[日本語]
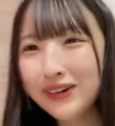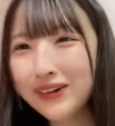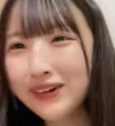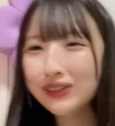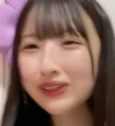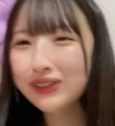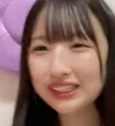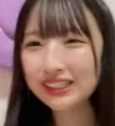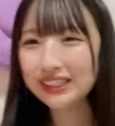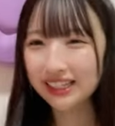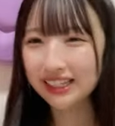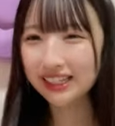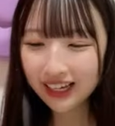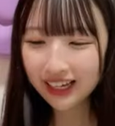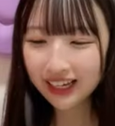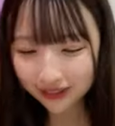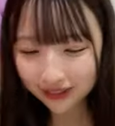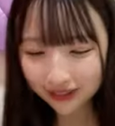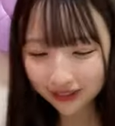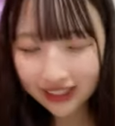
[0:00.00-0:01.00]
えこれ
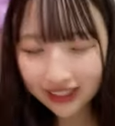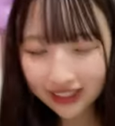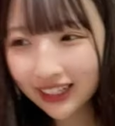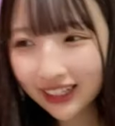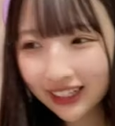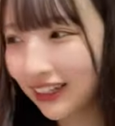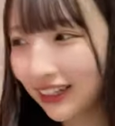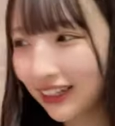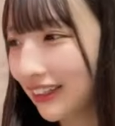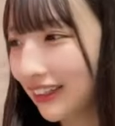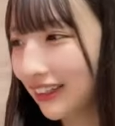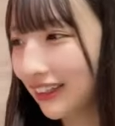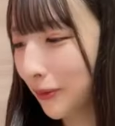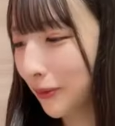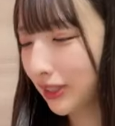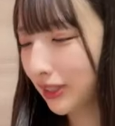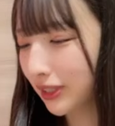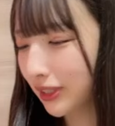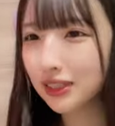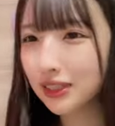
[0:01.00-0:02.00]
絶対
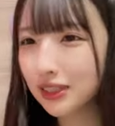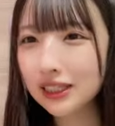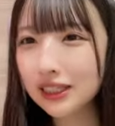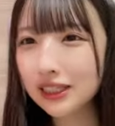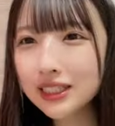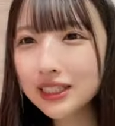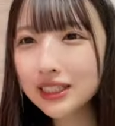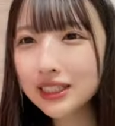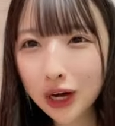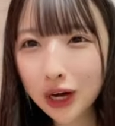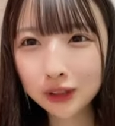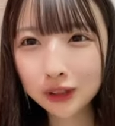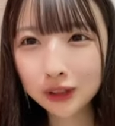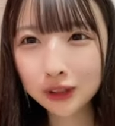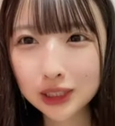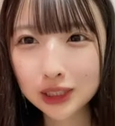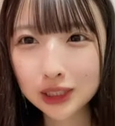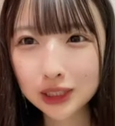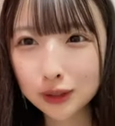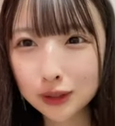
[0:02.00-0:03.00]
S やないもん顔
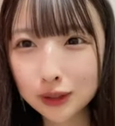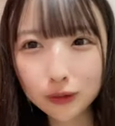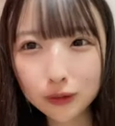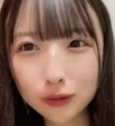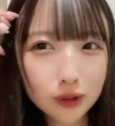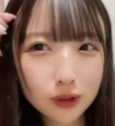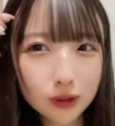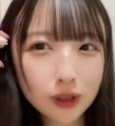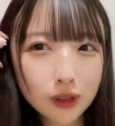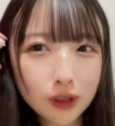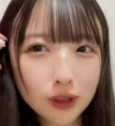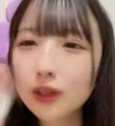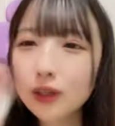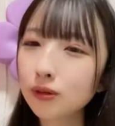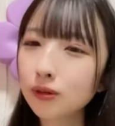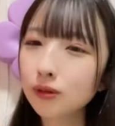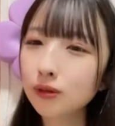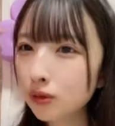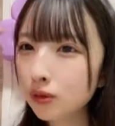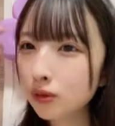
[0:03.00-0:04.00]
なんか
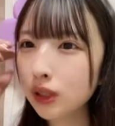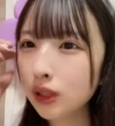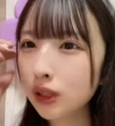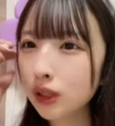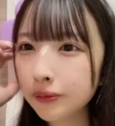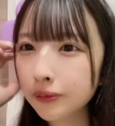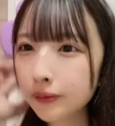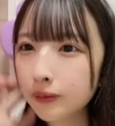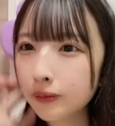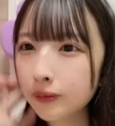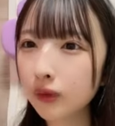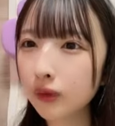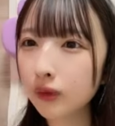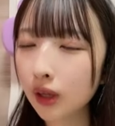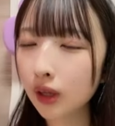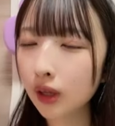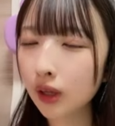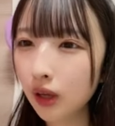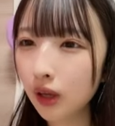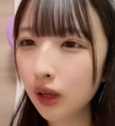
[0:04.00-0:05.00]
さひめたんとか
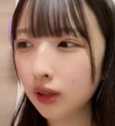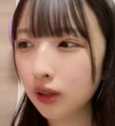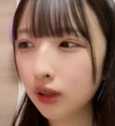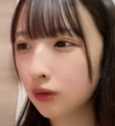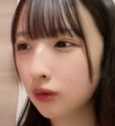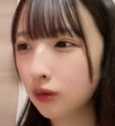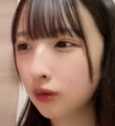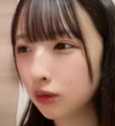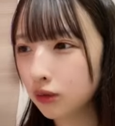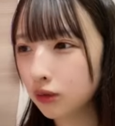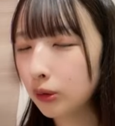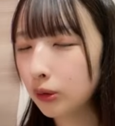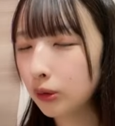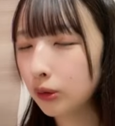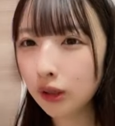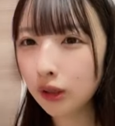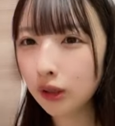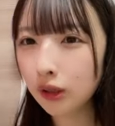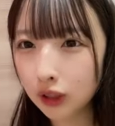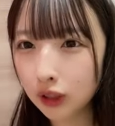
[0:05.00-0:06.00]
めっちゃザ・ S っ
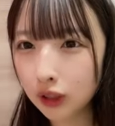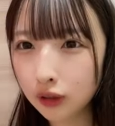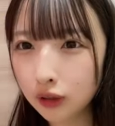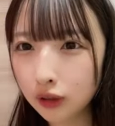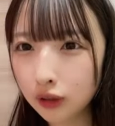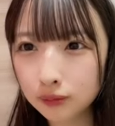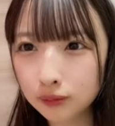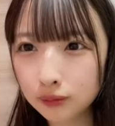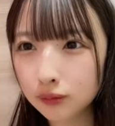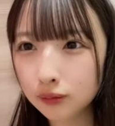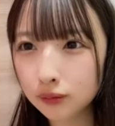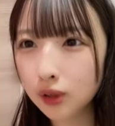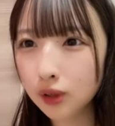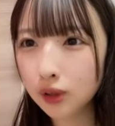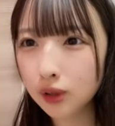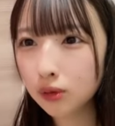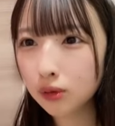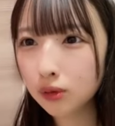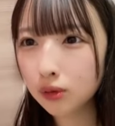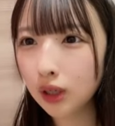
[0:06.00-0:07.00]
て感じするじゃん顔
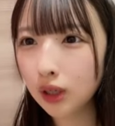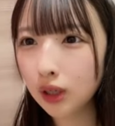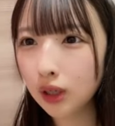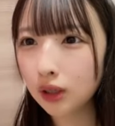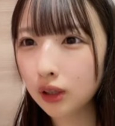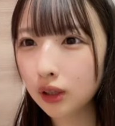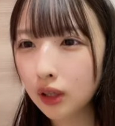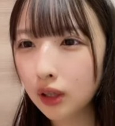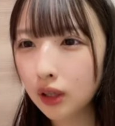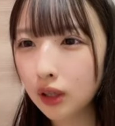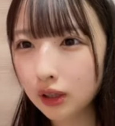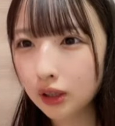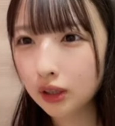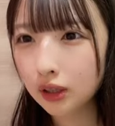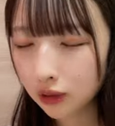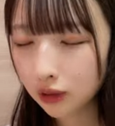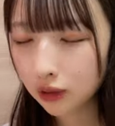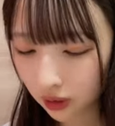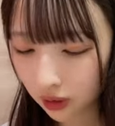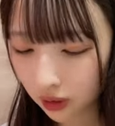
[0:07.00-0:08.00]

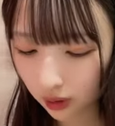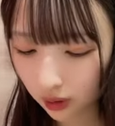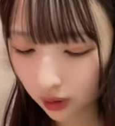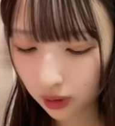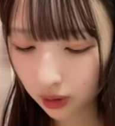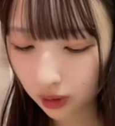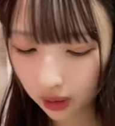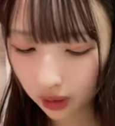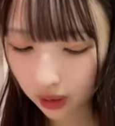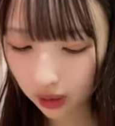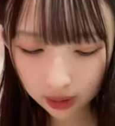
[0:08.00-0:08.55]
ザ・ S